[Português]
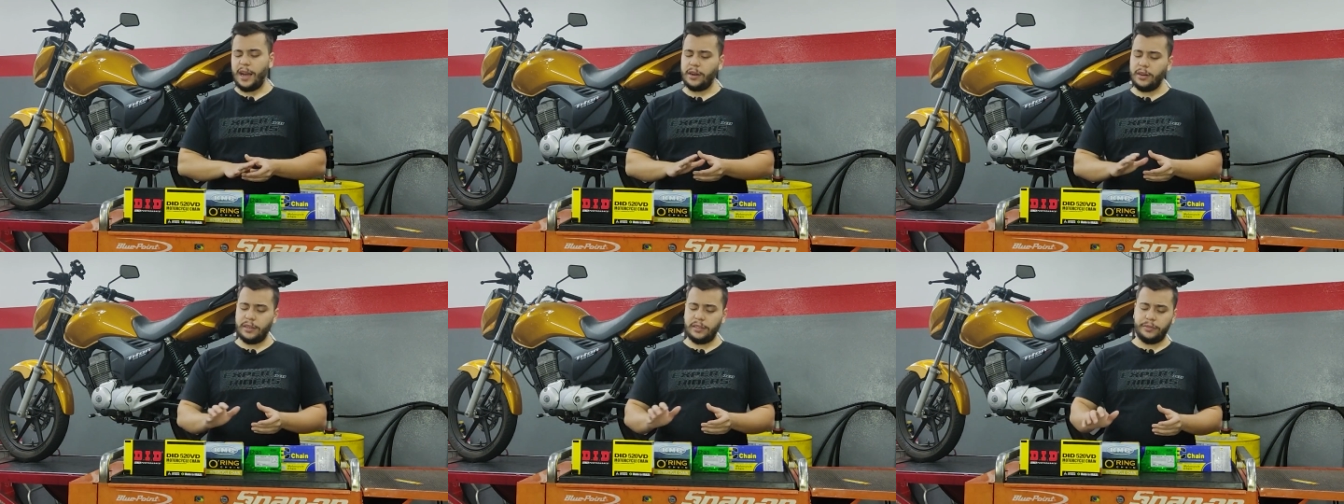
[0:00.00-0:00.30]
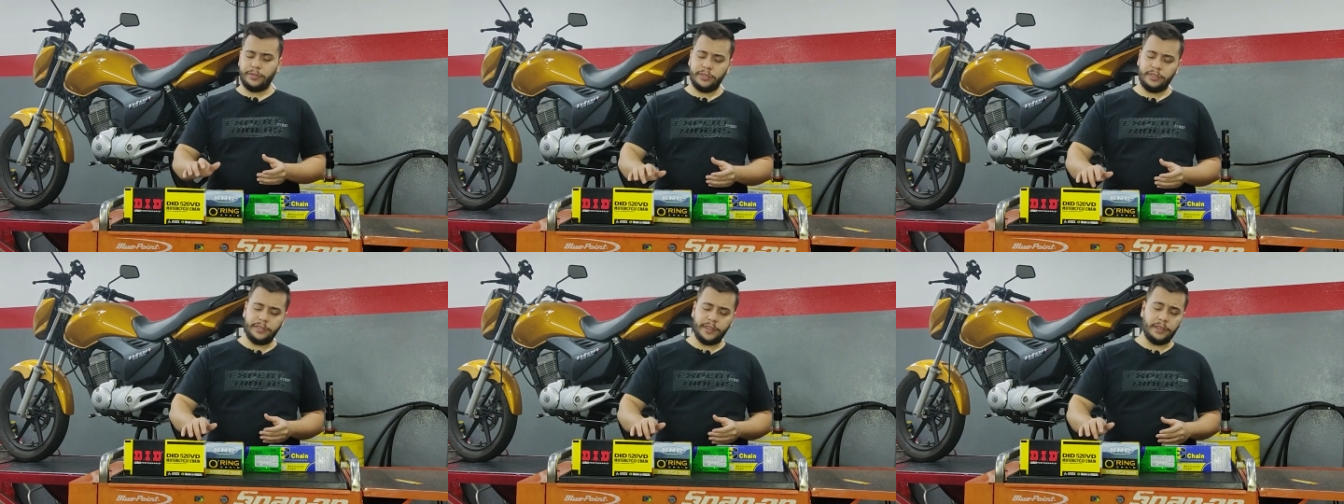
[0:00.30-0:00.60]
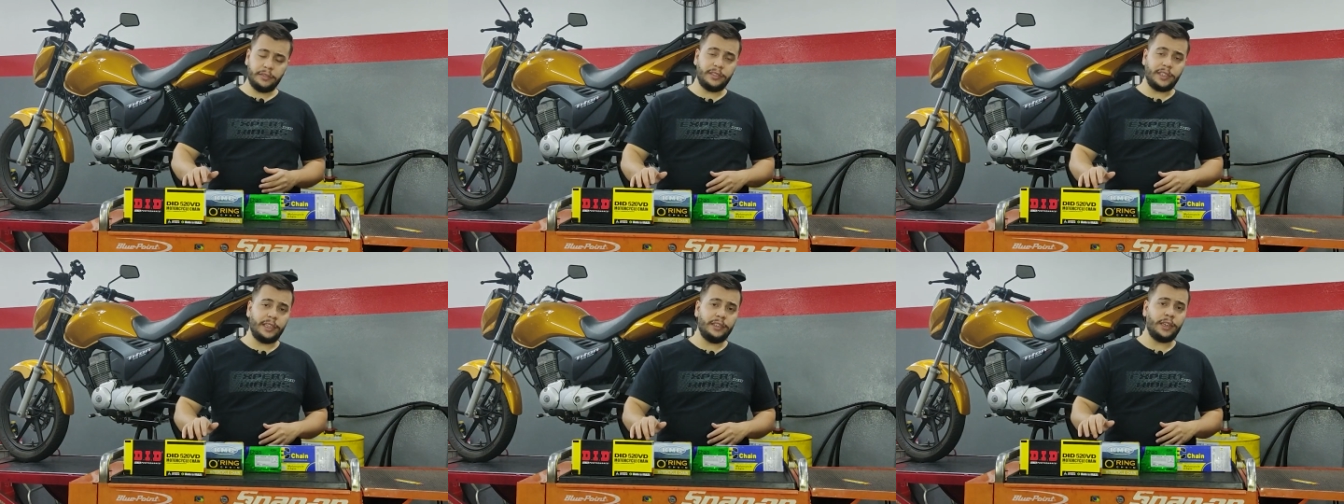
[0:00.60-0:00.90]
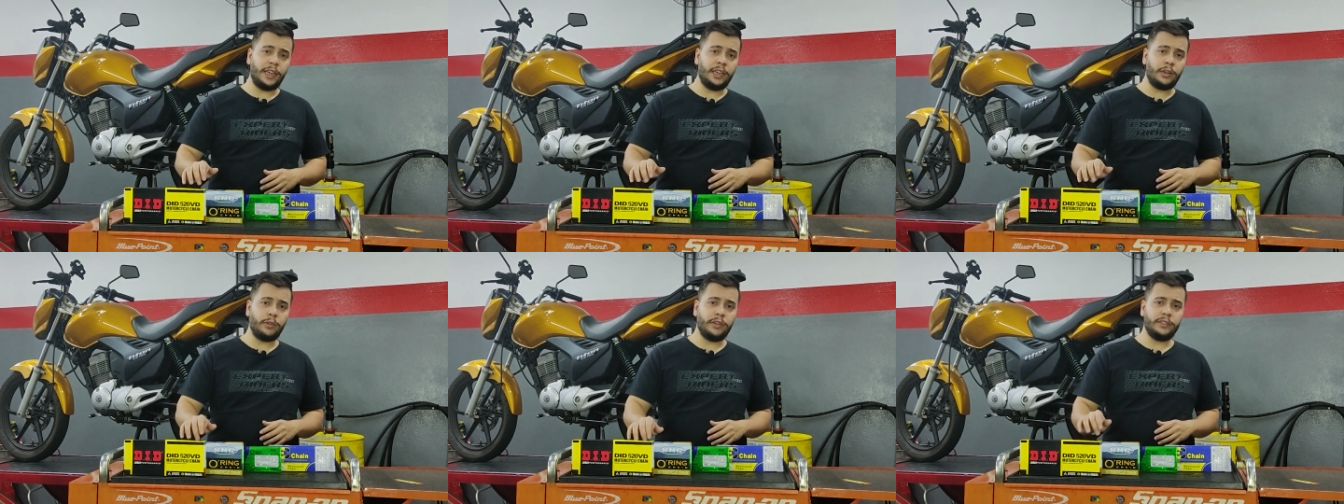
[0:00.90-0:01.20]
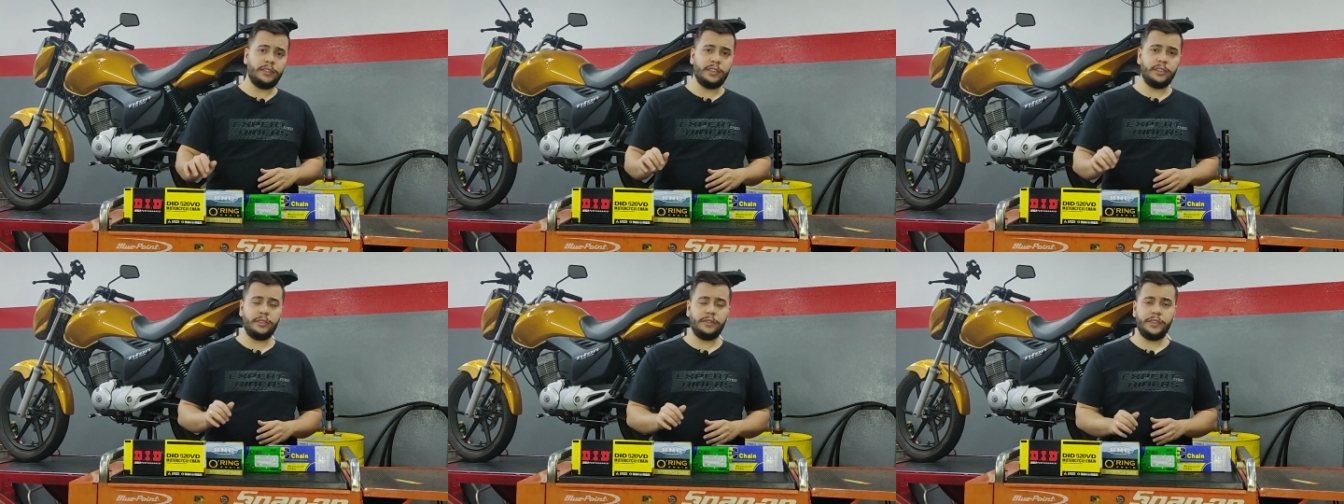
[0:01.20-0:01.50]
Agora, se você vai usar a
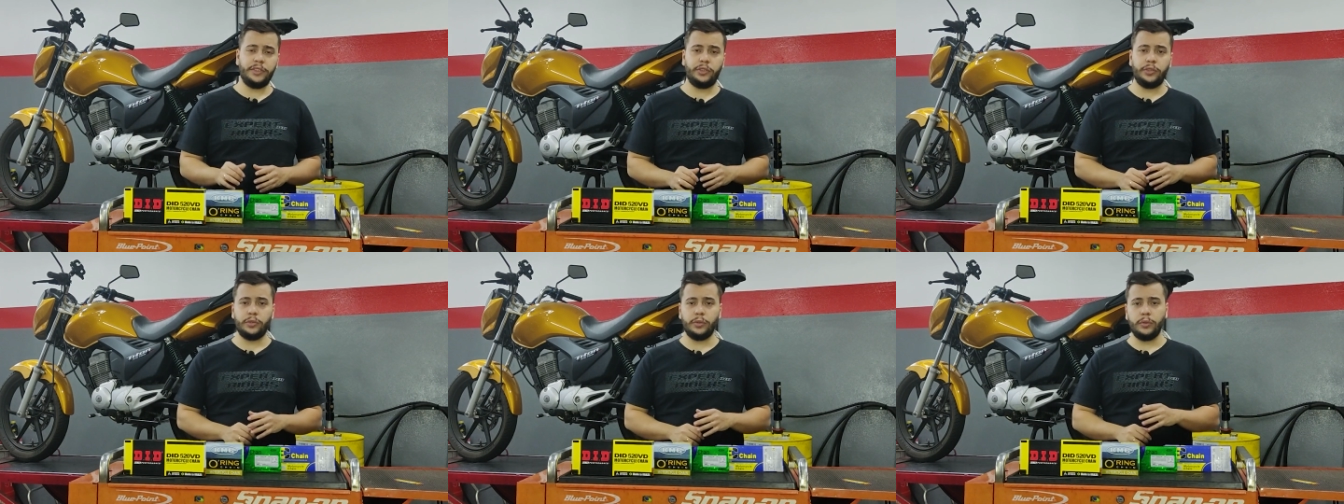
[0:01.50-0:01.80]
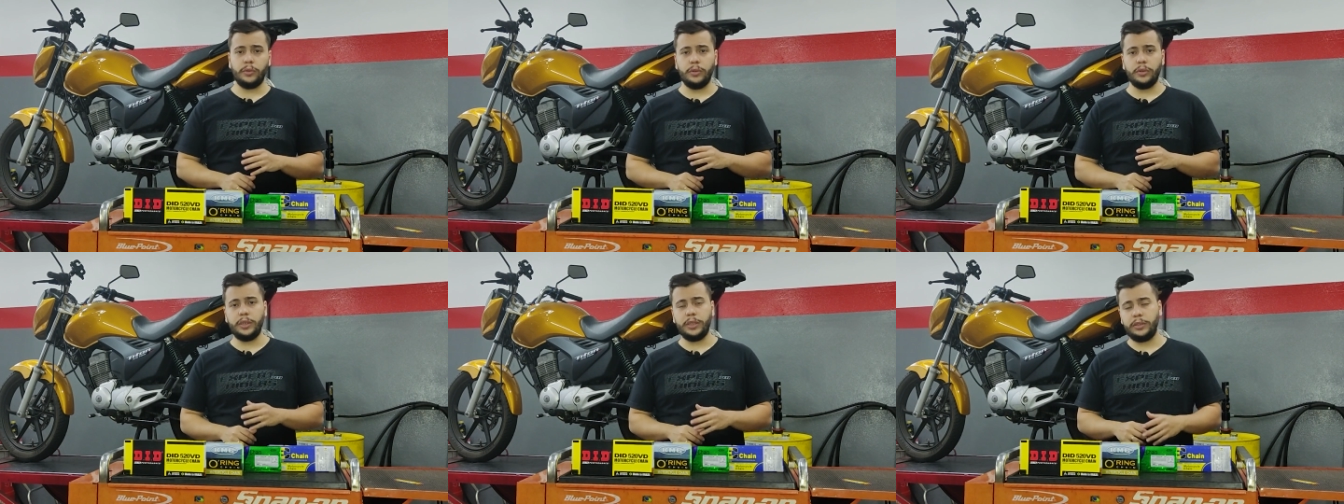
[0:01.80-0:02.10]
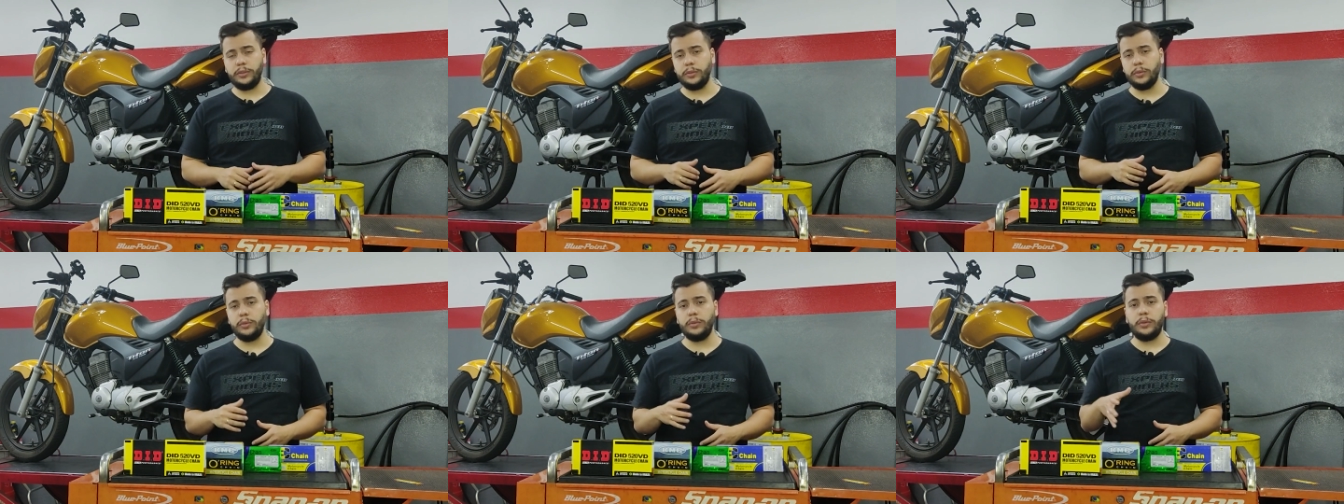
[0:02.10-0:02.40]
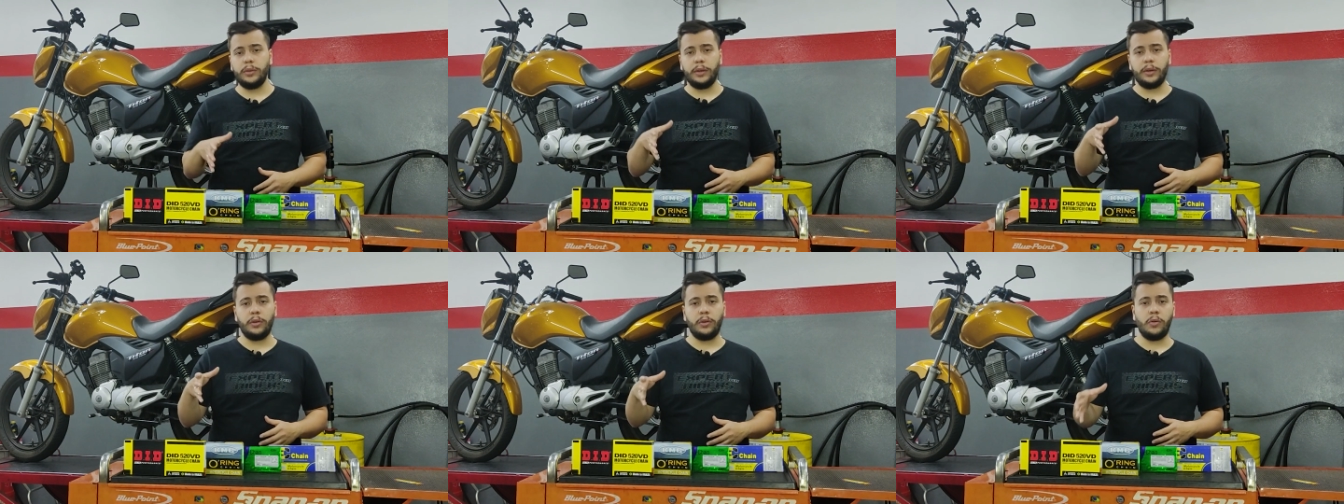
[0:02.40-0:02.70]
428,